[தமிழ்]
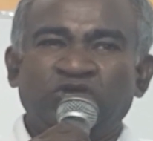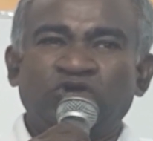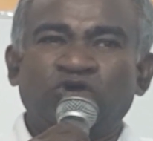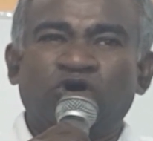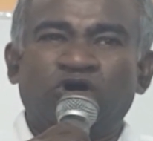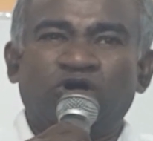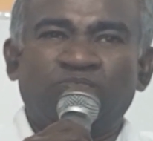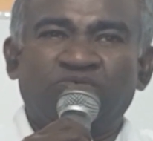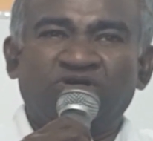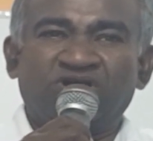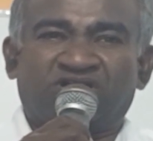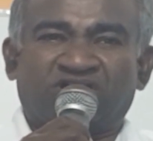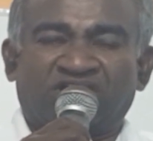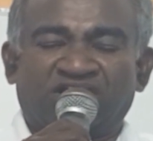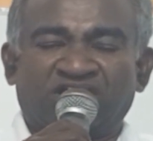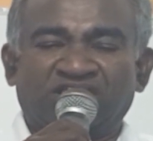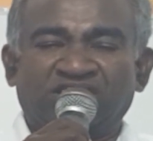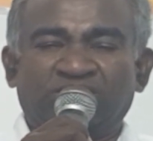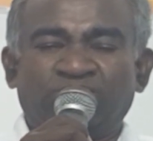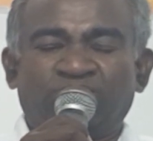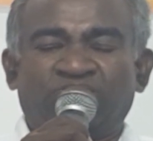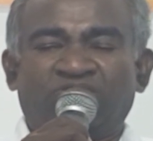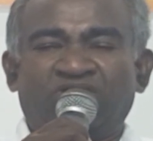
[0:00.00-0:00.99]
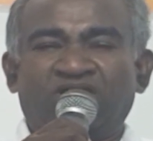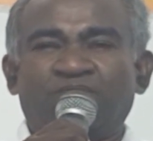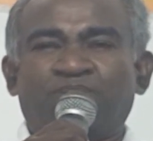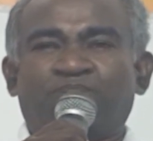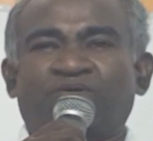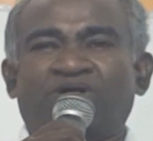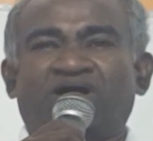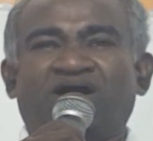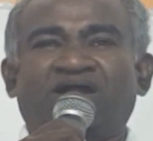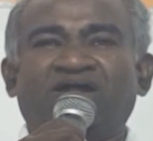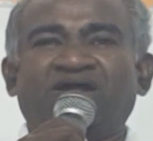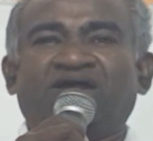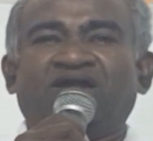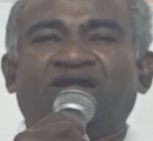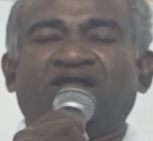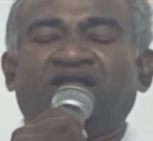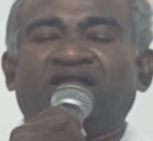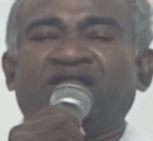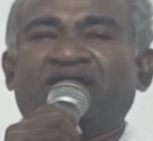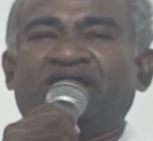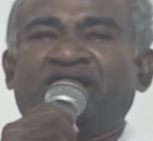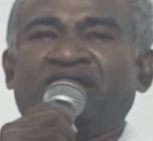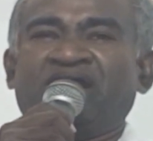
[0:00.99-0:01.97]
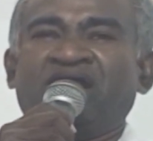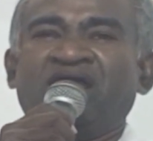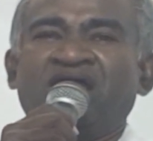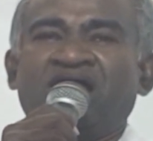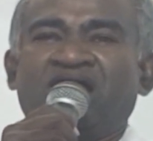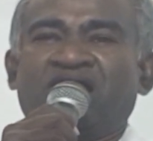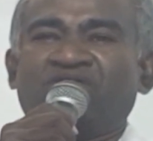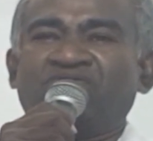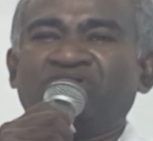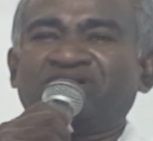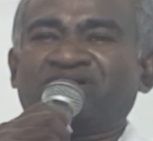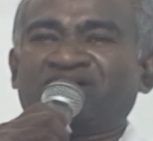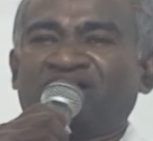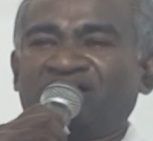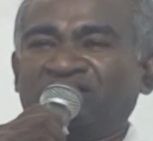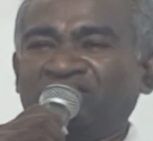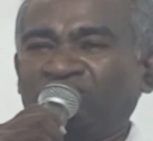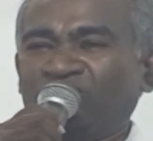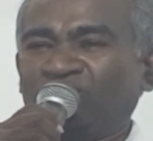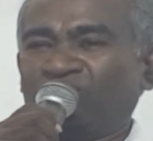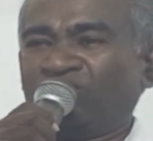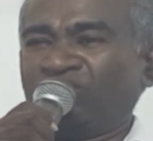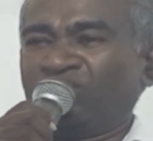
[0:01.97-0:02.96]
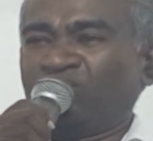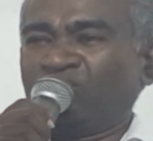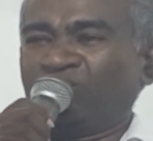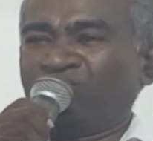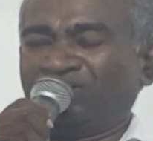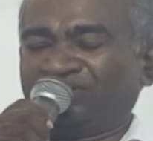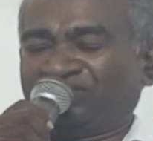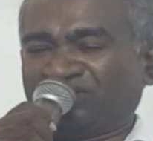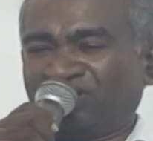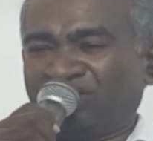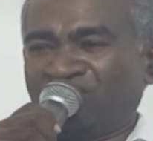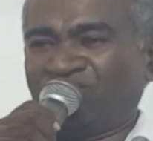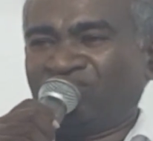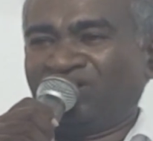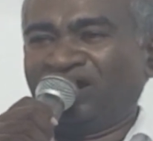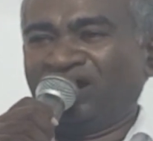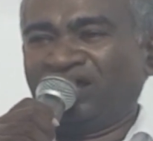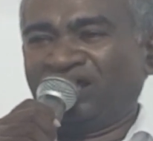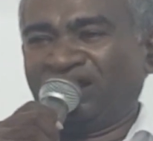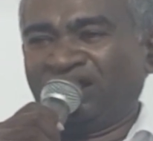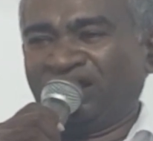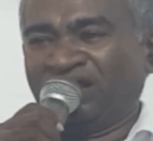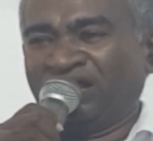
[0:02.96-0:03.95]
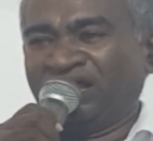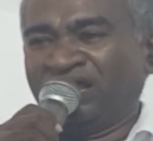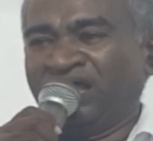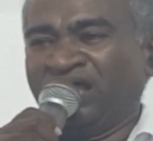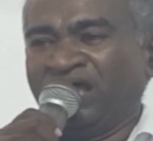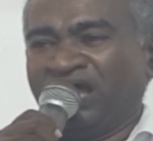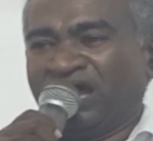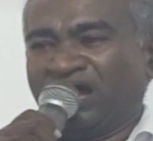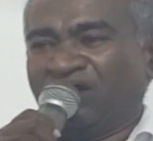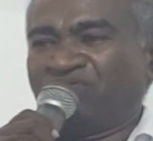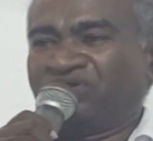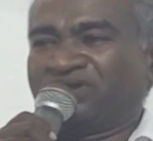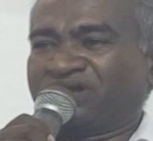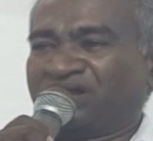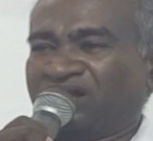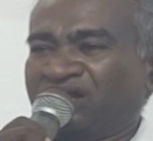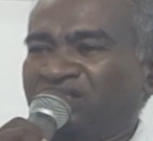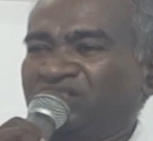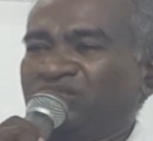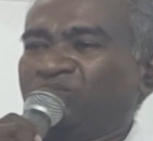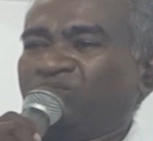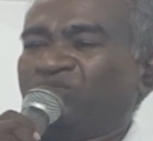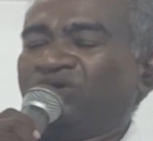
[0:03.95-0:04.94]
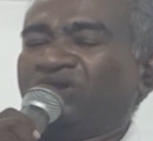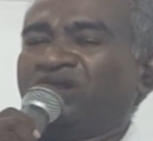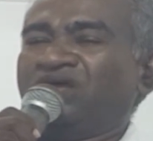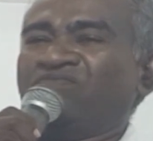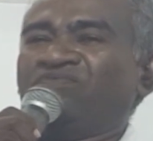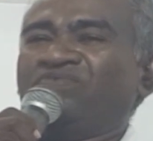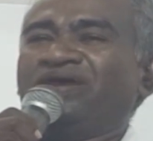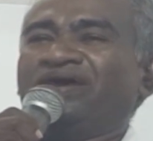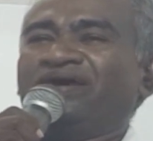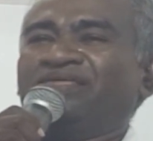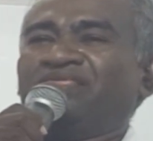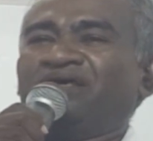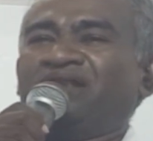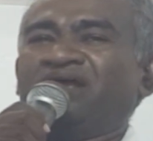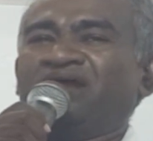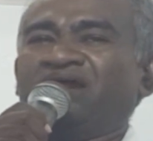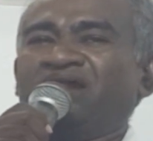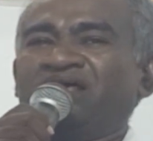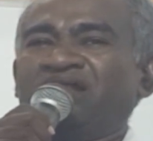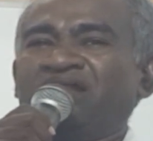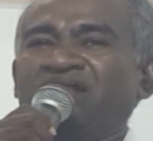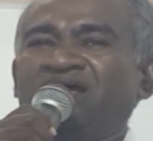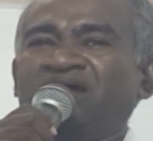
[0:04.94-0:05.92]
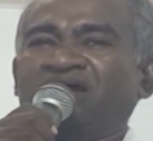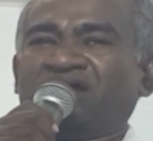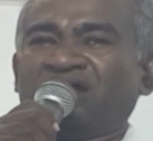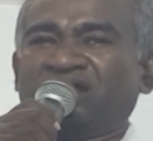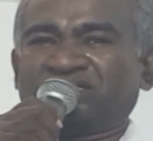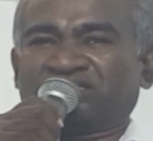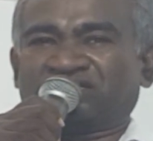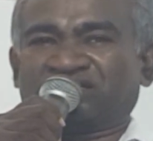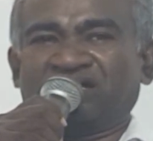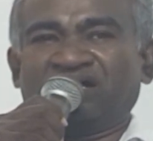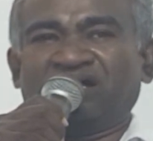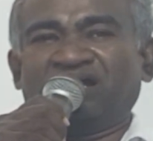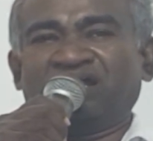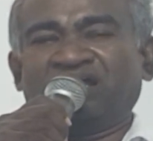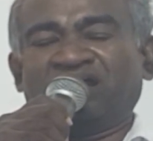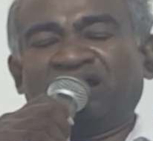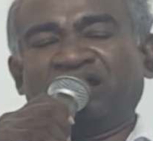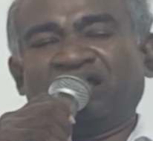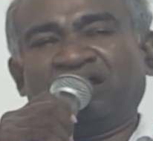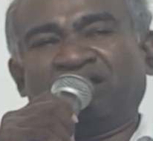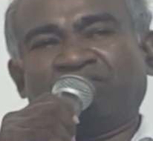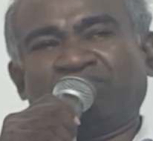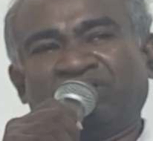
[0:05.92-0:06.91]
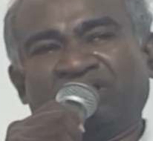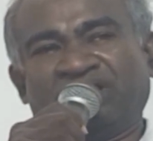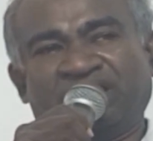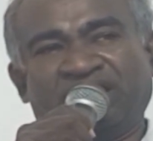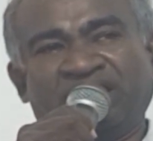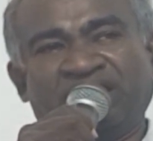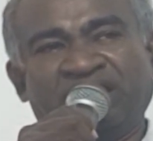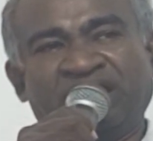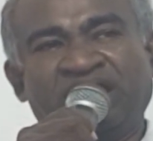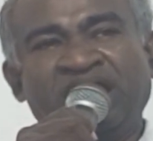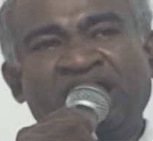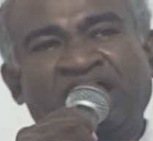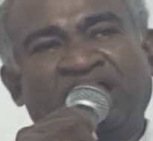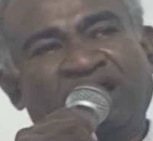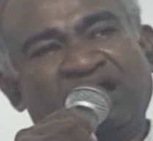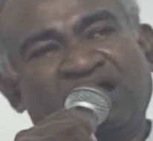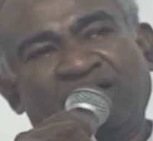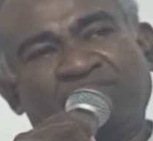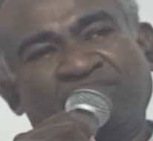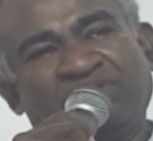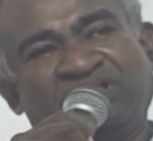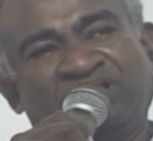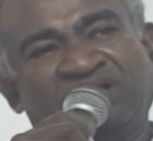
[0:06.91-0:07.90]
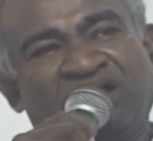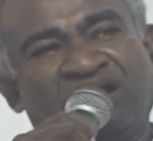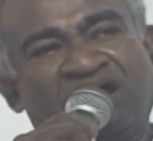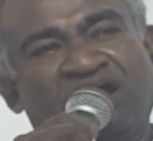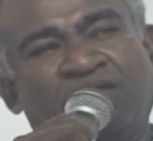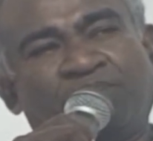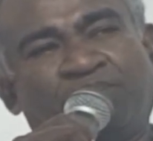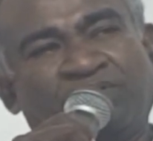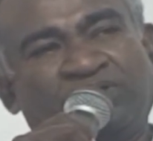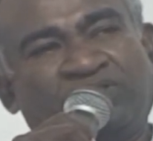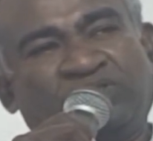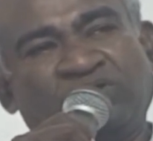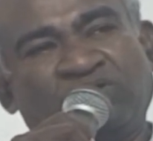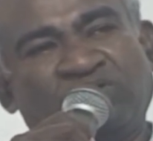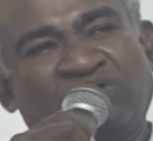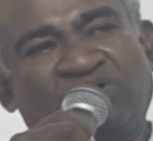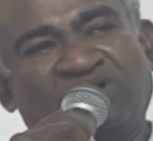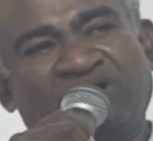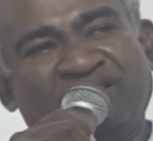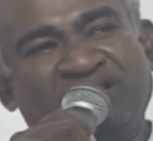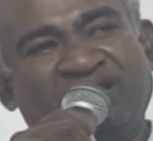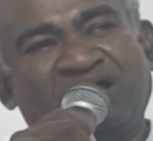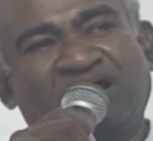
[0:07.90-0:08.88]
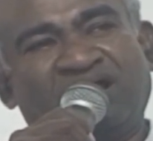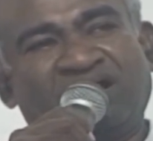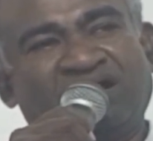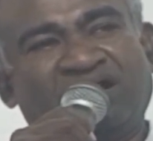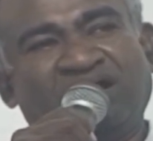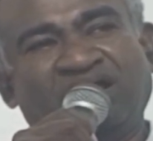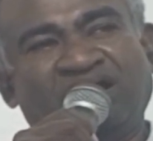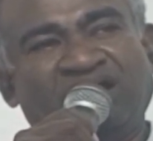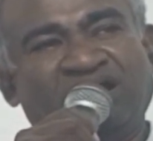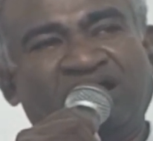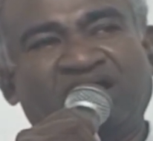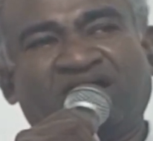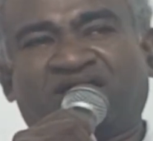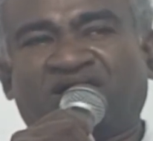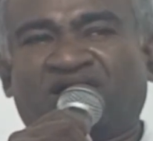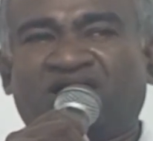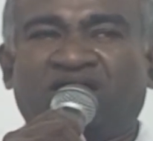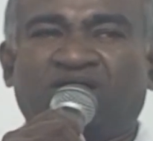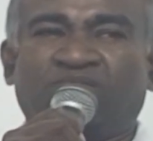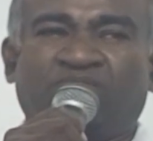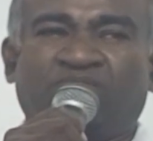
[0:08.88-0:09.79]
யோபு கடந்து போன பாடுகள் என்ன அவன் கடந்து போன உபத்திரவங்கள் என்ன அவன் கடந்து போன வேதனைகள் என்ன கஷ்டங்கள் என்ன என்பதை நாம் இந்த நாற்பத்தி ஓரு அதிகாரங்களிலே காண